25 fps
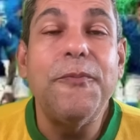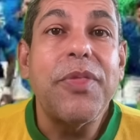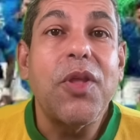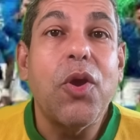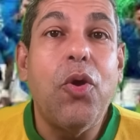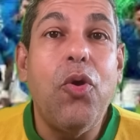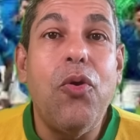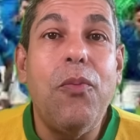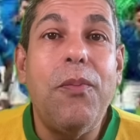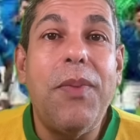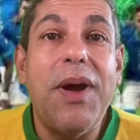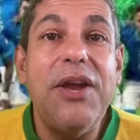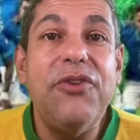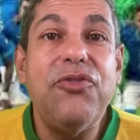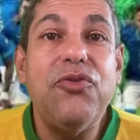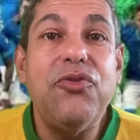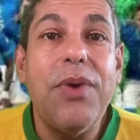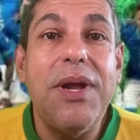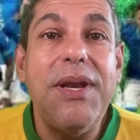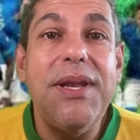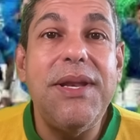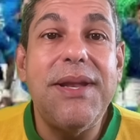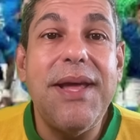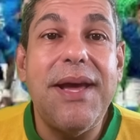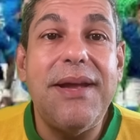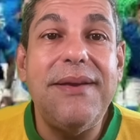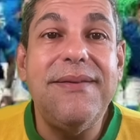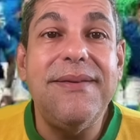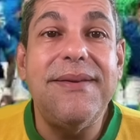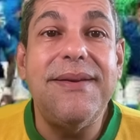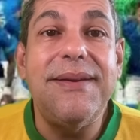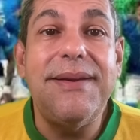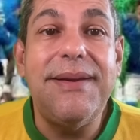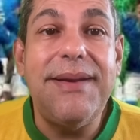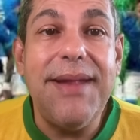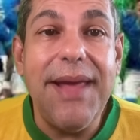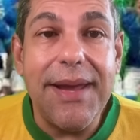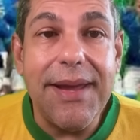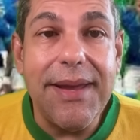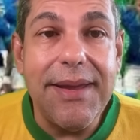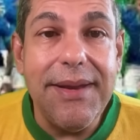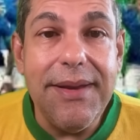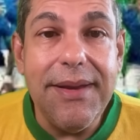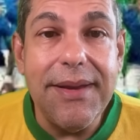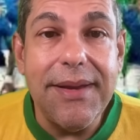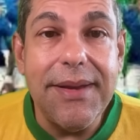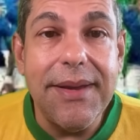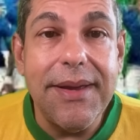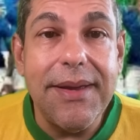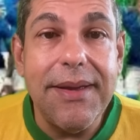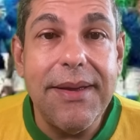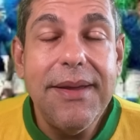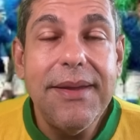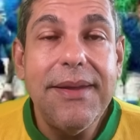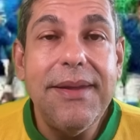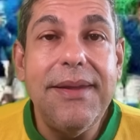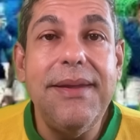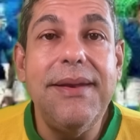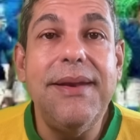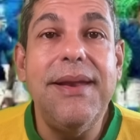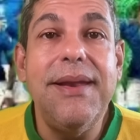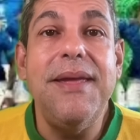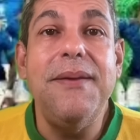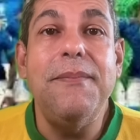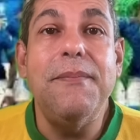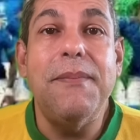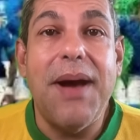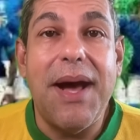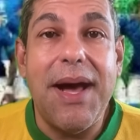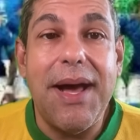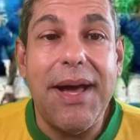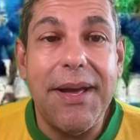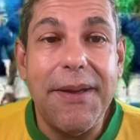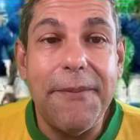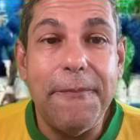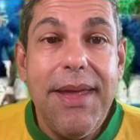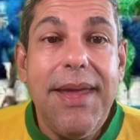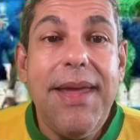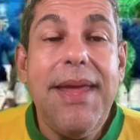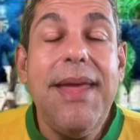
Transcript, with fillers: com mais qualidade técnica que Neymar.